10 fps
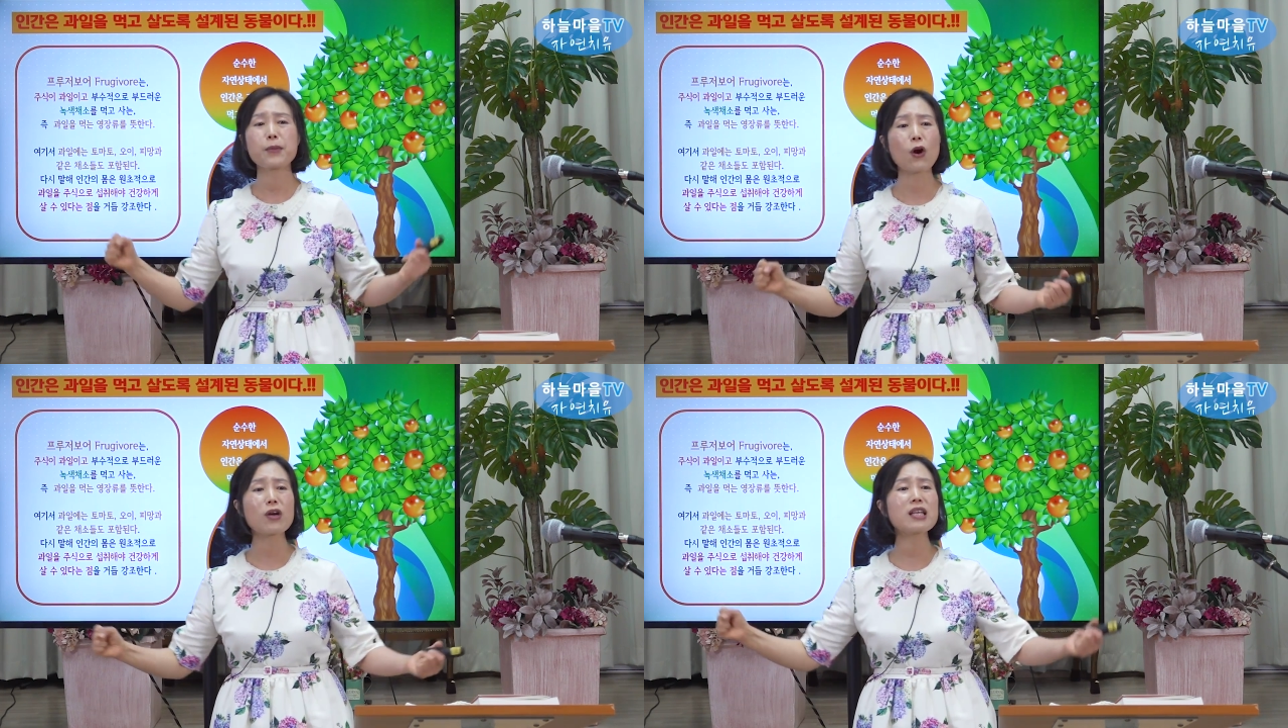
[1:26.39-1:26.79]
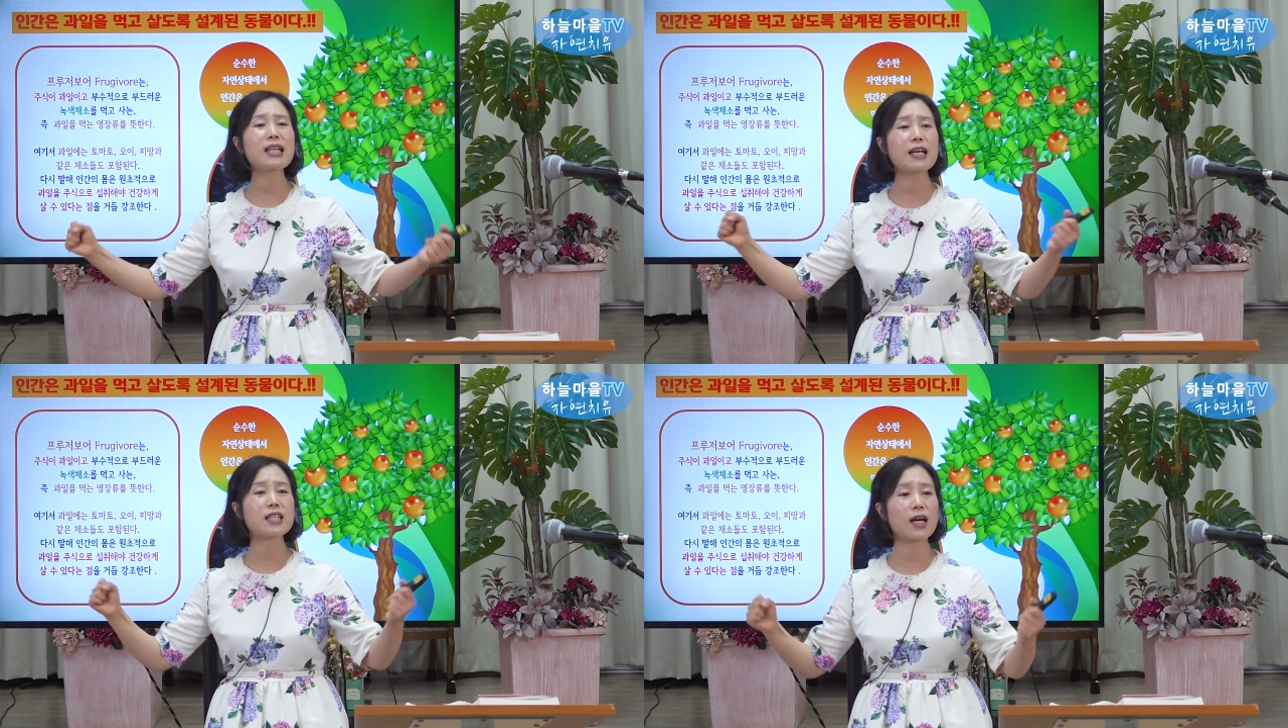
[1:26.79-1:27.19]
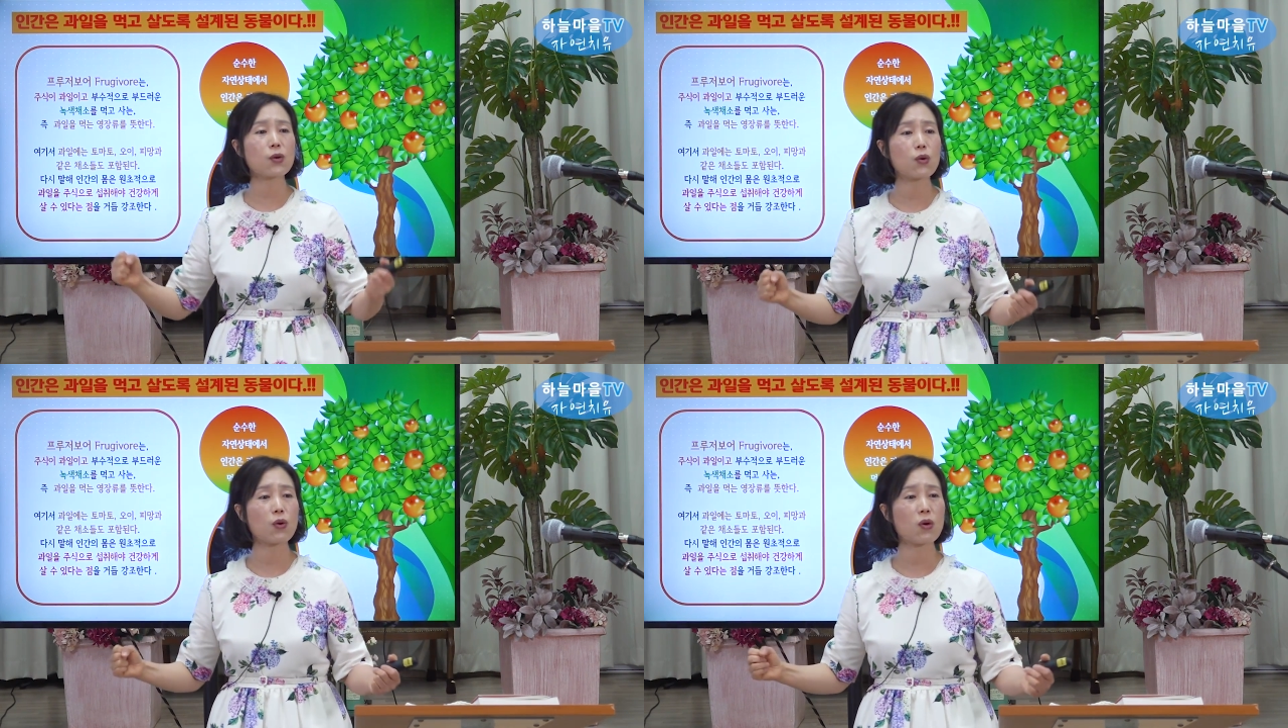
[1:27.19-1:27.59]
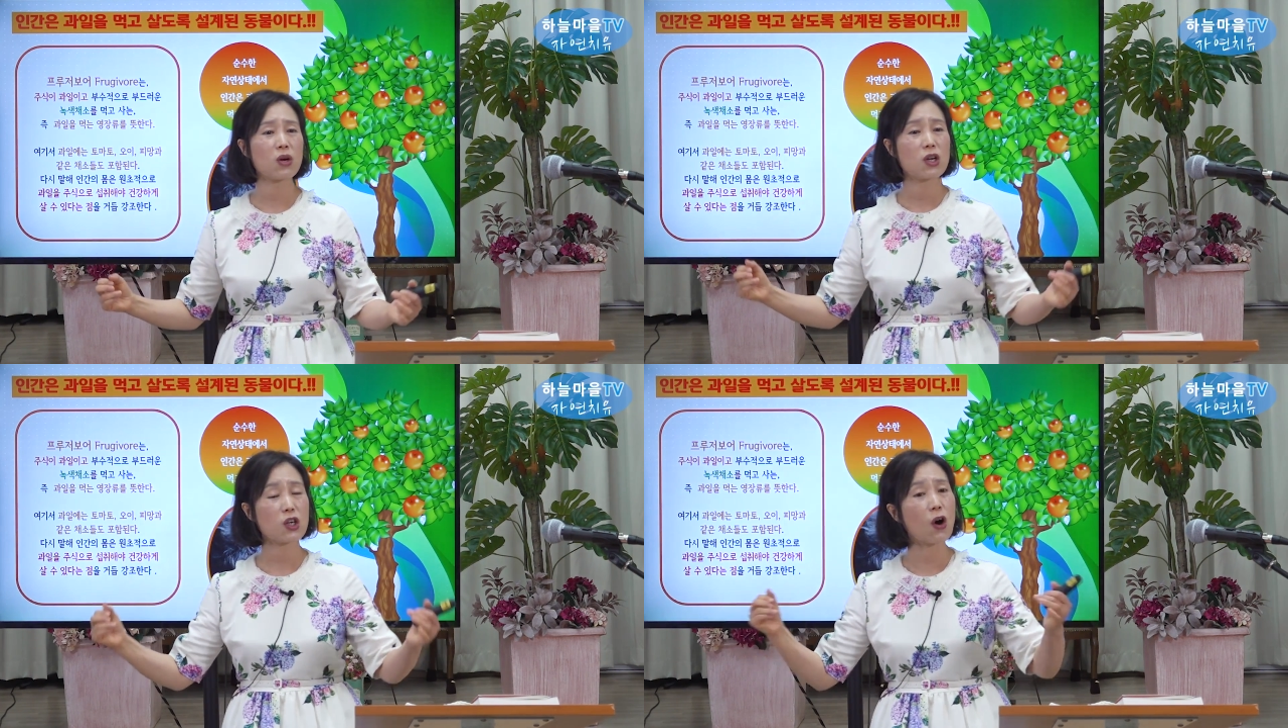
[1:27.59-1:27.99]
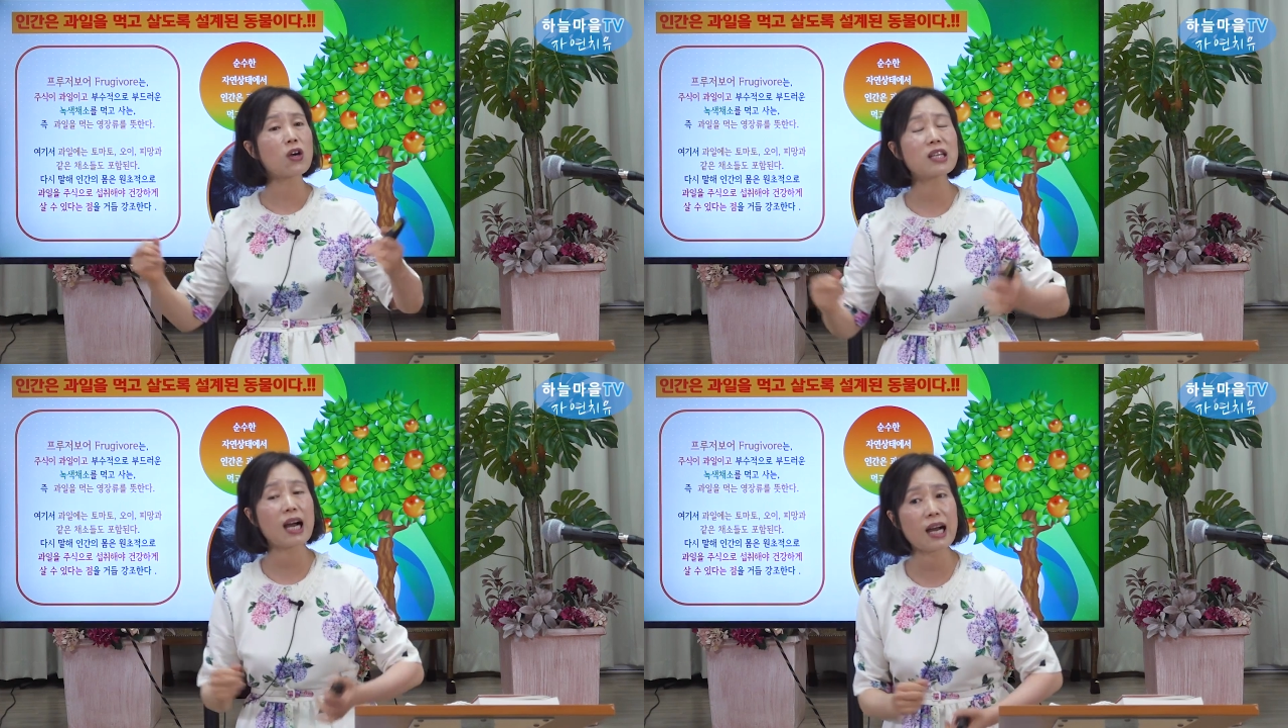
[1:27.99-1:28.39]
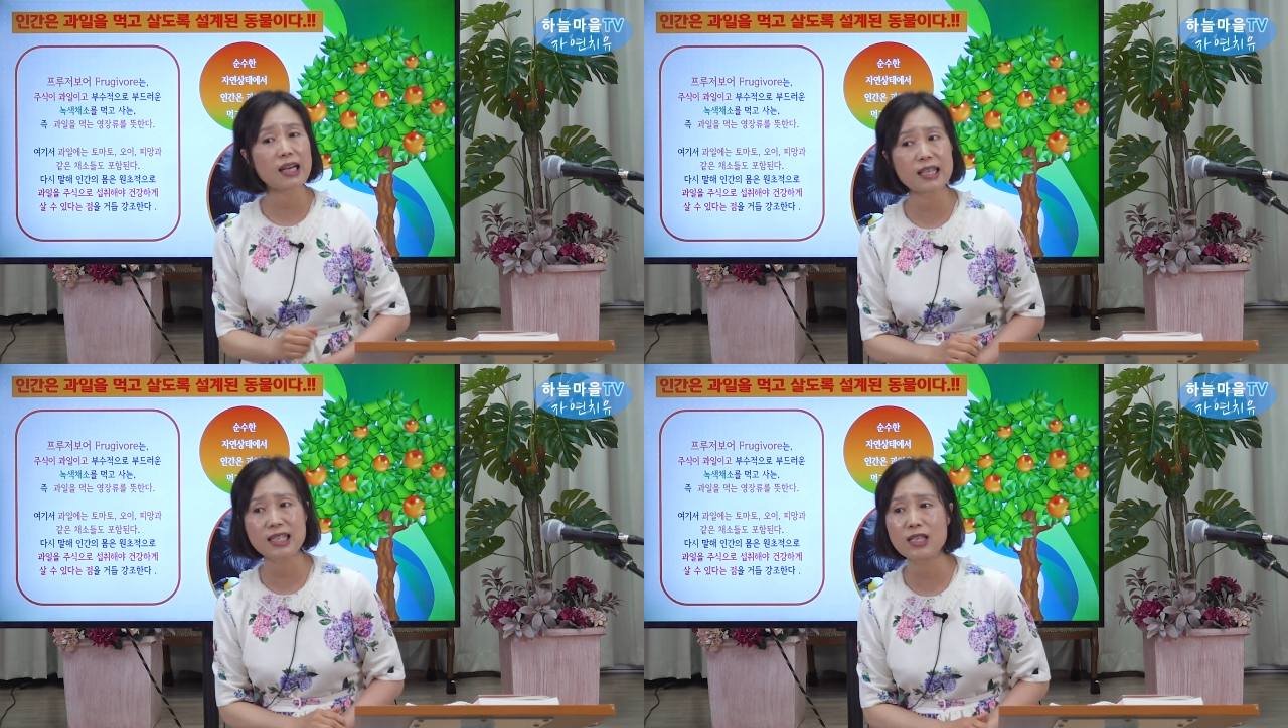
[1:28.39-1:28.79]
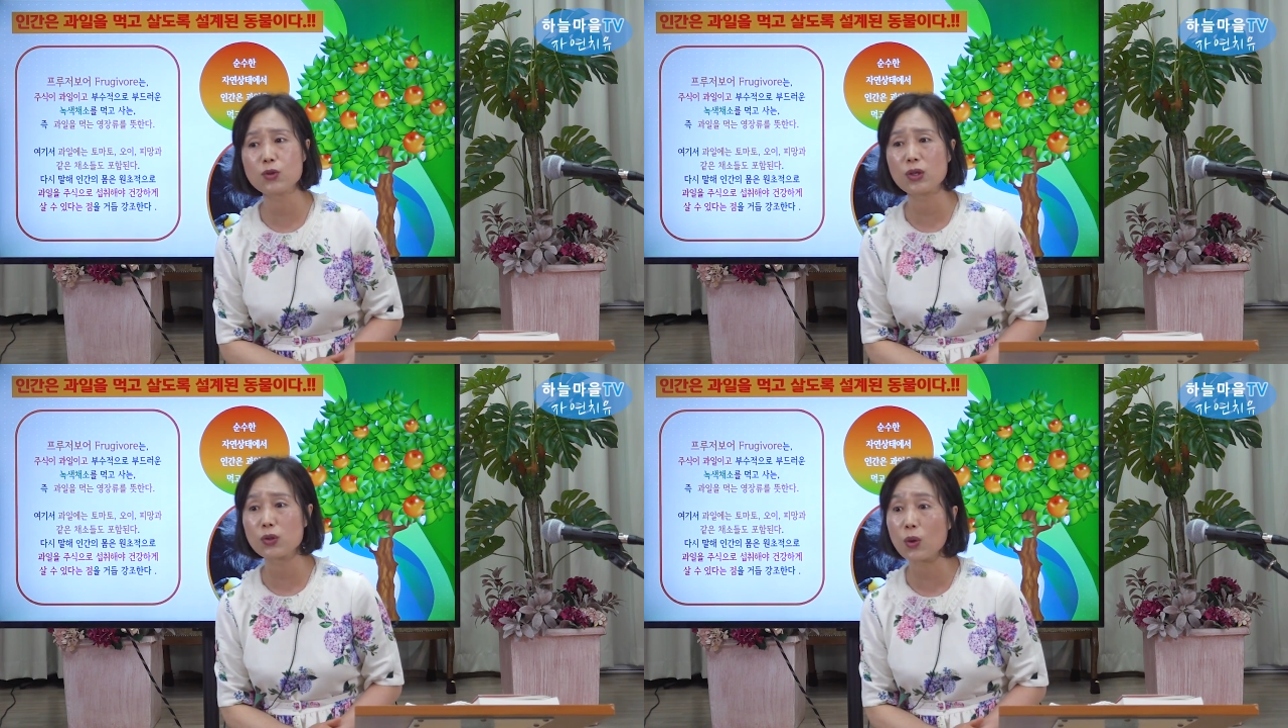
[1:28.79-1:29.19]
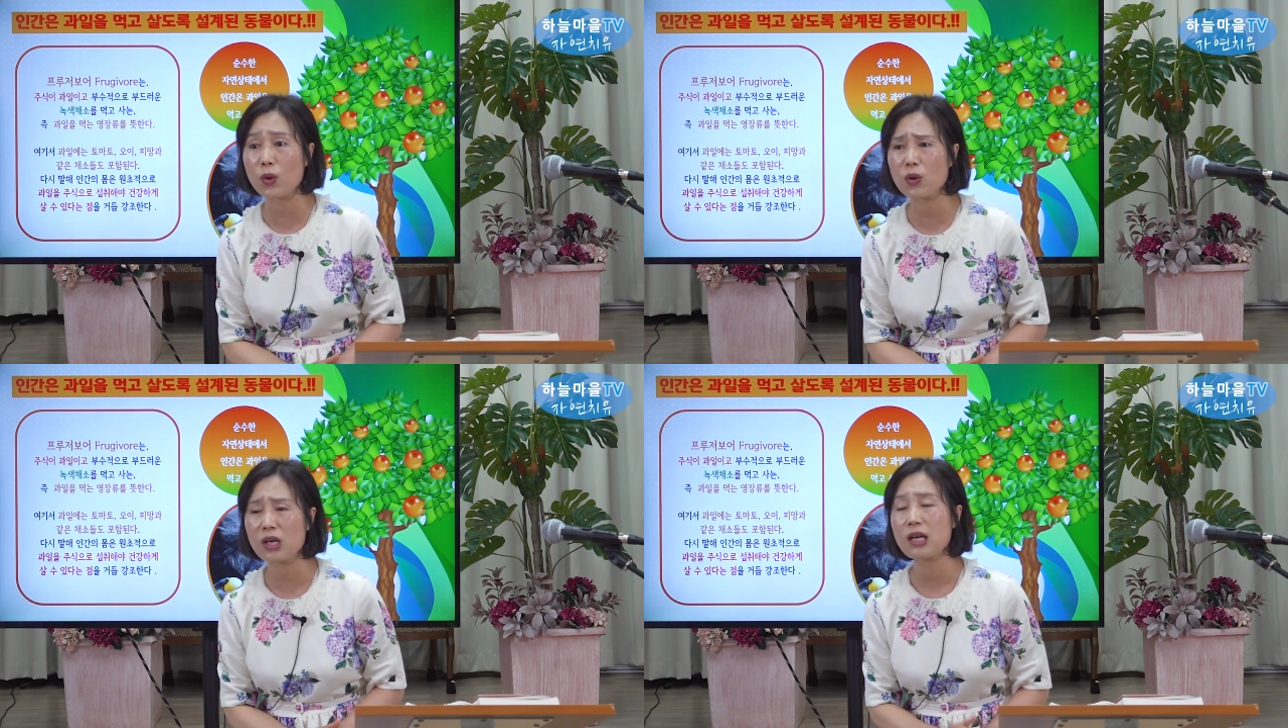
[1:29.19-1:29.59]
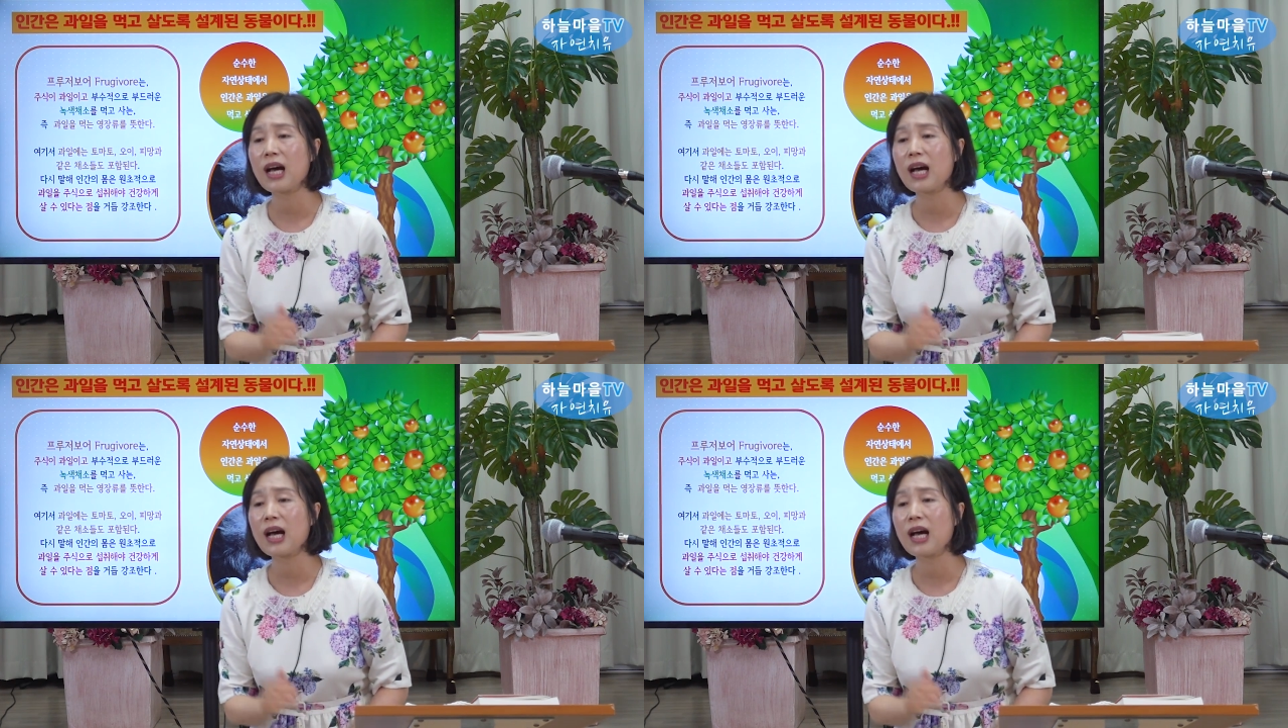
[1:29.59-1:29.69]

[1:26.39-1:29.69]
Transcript: 병이 나지 않고 건강하게 살 수 있도록